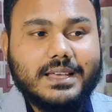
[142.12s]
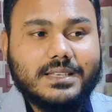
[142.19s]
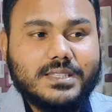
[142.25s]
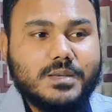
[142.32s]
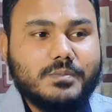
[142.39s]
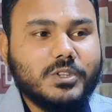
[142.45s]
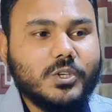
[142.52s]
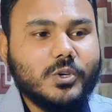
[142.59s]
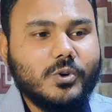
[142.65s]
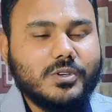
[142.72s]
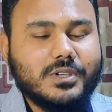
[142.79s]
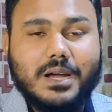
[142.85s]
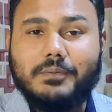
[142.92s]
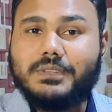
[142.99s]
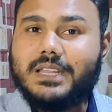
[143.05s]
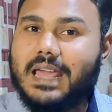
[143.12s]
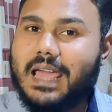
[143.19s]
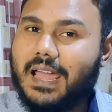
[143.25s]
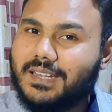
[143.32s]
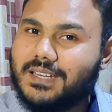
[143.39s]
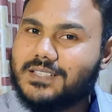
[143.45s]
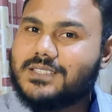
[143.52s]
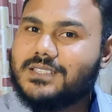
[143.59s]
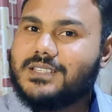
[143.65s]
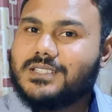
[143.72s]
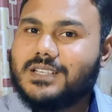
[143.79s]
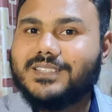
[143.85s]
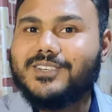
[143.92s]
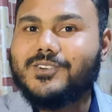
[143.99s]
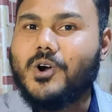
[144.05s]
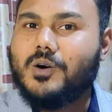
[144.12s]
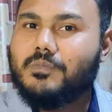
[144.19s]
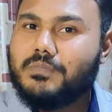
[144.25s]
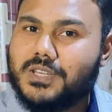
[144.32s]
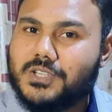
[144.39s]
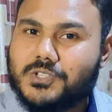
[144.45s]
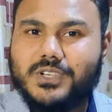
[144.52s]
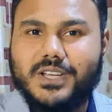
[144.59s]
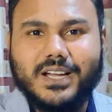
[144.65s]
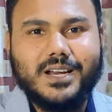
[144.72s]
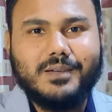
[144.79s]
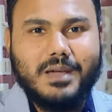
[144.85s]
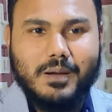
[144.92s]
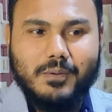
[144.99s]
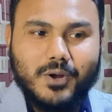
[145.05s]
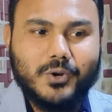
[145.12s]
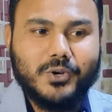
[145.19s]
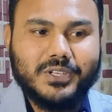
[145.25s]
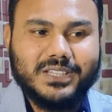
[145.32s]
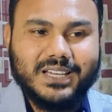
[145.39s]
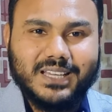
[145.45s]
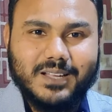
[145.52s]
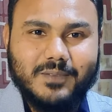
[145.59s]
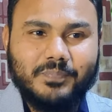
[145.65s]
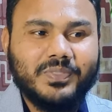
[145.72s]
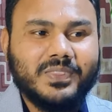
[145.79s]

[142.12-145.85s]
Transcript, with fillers: এই সিমিতিখনটা আমাদের অ্যান্টাসিডের সাথে কম্বিনেশন আকারে ব্যবহার হয়ে থাকে